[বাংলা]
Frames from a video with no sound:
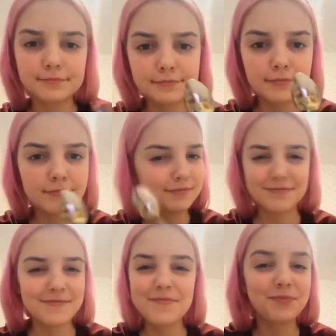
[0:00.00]
এত লম্বা
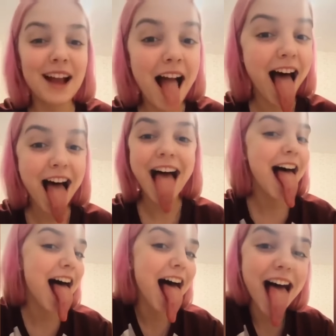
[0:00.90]
জিব্বা হওয়ার কারণে
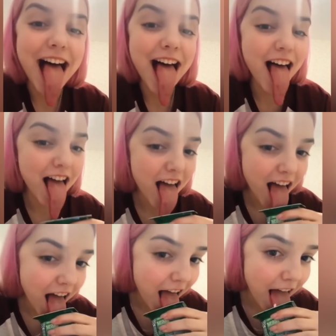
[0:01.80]
এই মেয়েটি চামচ
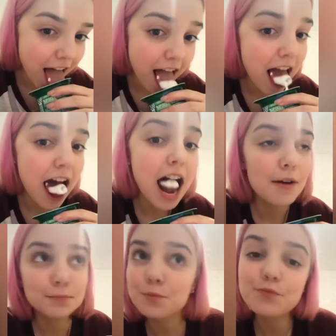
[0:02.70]
ছাড়াই আইসক্রিম খেতে
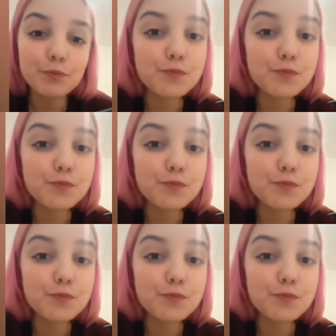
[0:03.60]
পারে